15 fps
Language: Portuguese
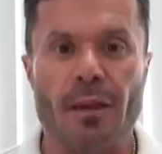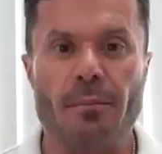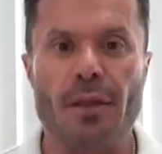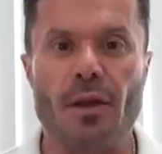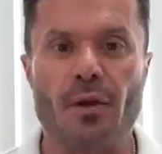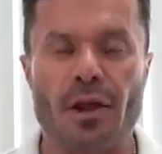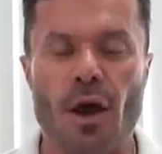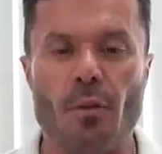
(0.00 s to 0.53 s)

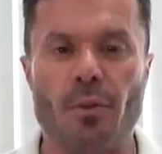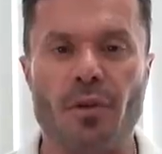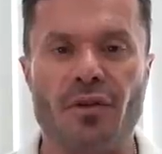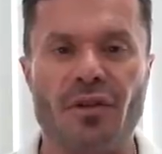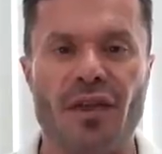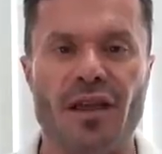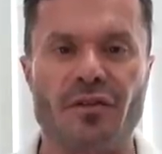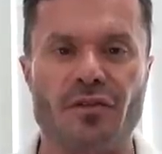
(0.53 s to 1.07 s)
melhorar o
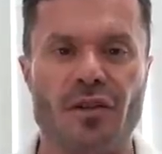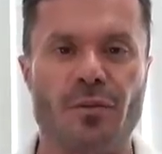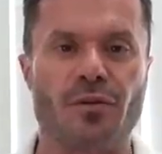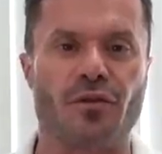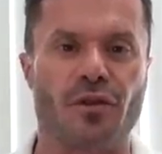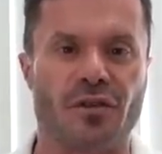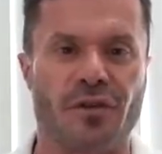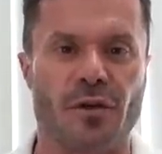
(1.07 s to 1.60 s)
processo de
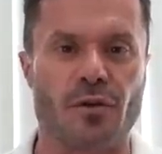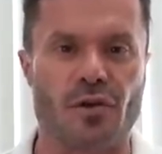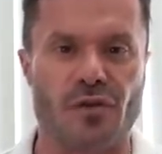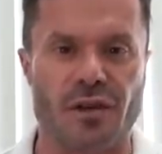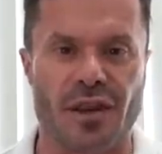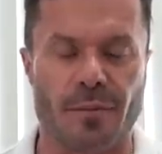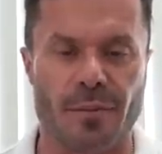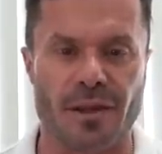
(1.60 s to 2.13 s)
absorção de
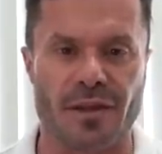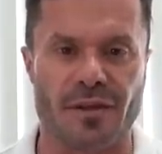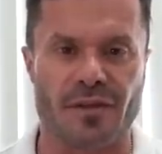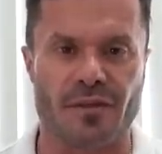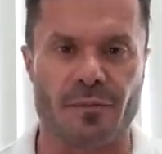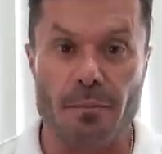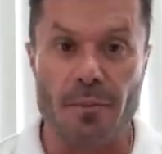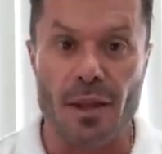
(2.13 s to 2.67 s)

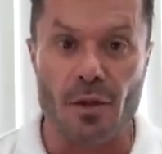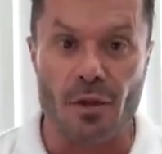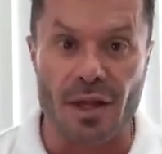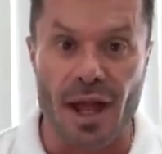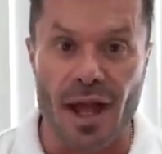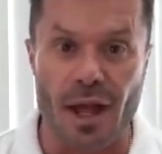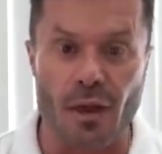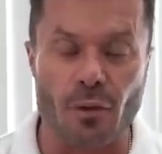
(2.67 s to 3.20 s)
vitaminas,
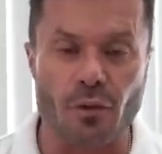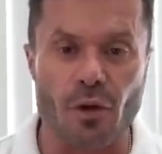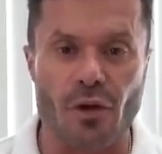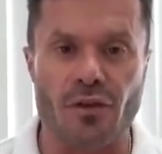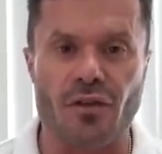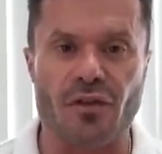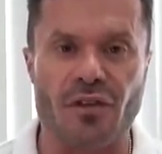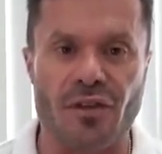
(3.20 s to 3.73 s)
melhorar o
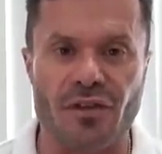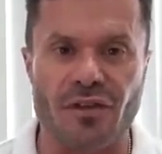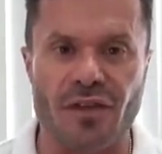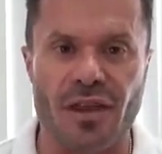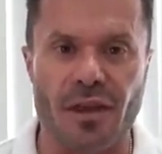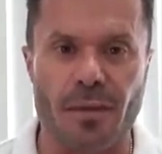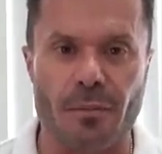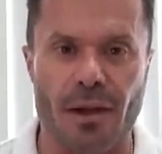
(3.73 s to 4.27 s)
nosso
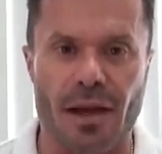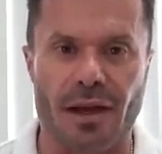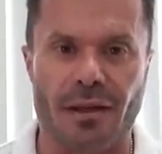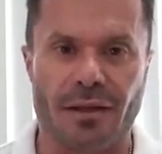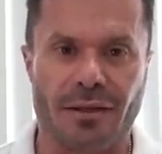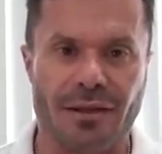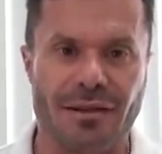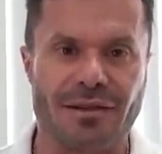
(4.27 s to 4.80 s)

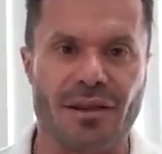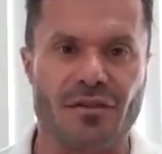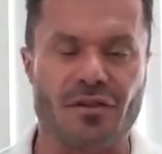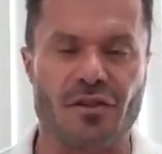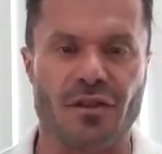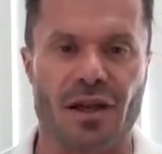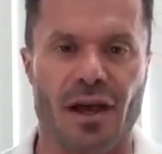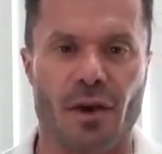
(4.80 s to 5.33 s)
sistema
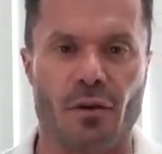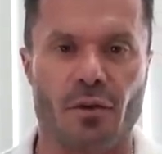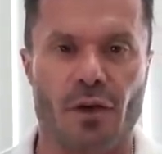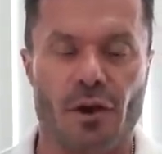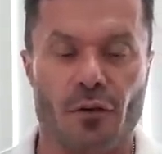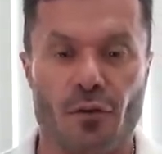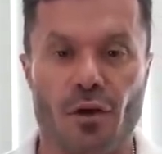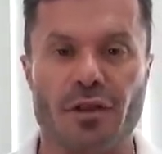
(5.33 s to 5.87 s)

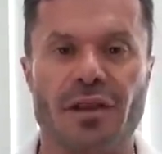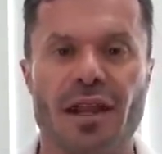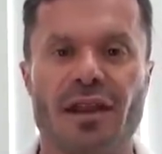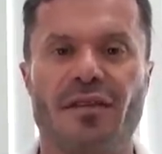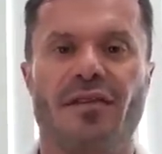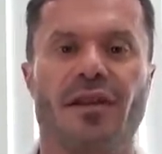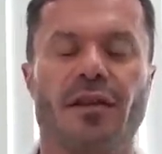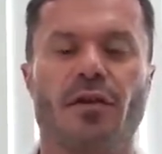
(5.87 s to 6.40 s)
intestinal,
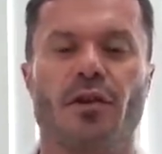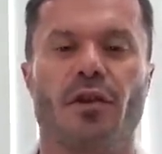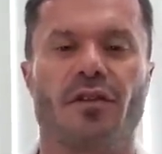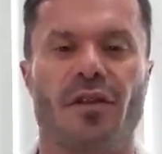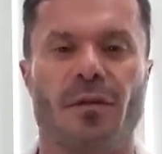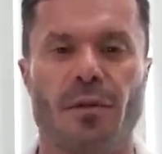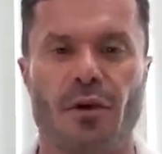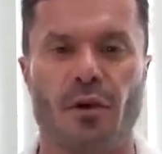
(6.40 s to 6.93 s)
fortalecendo a
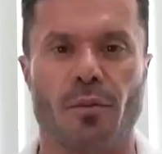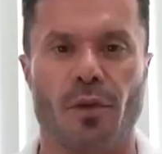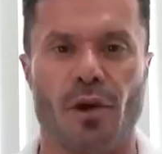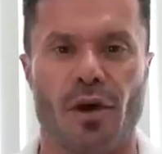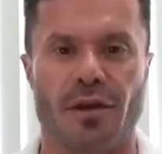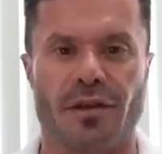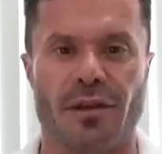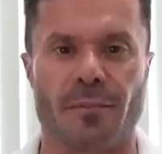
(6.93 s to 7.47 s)
nossa
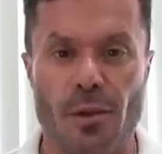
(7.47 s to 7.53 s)
microbiota.